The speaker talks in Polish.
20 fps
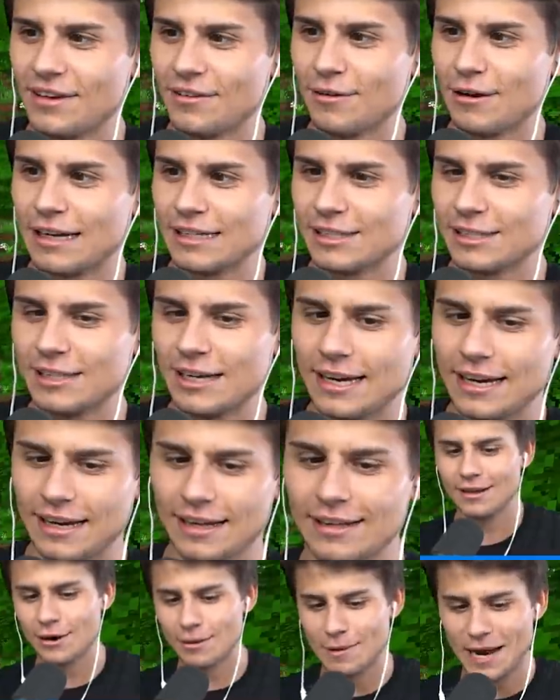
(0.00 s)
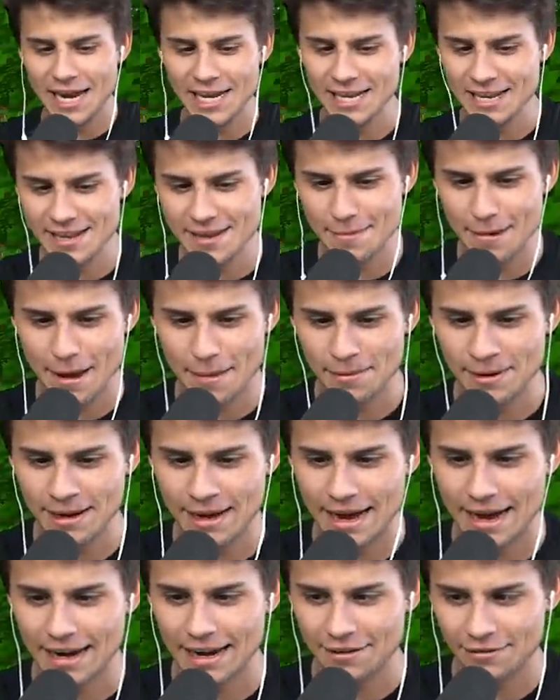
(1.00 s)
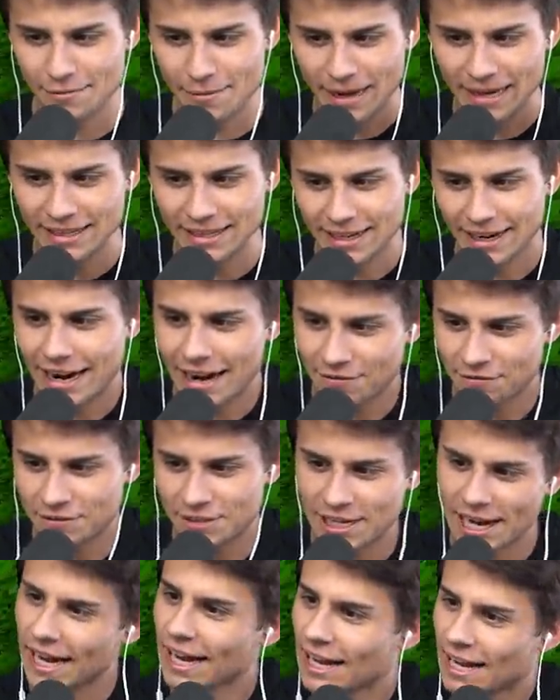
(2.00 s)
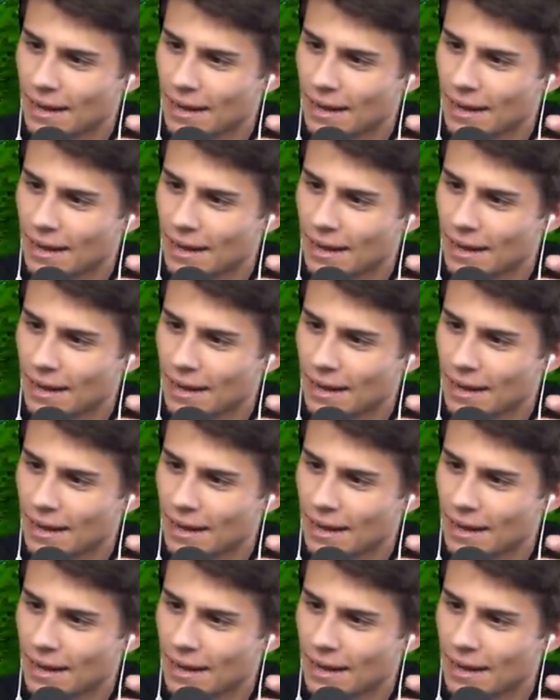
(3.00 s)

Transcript: no właśnie, normalnie nie mamy, ale w Minecrafcie